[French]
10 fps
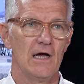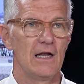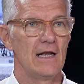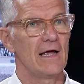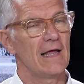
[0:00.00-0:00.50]

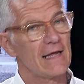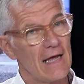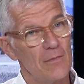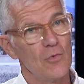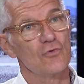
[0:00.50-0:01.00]
Là
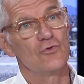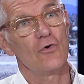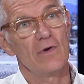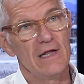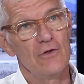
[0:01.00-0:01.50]
également,
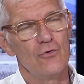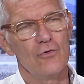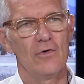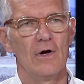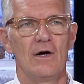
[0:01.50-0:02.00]
dans les lieux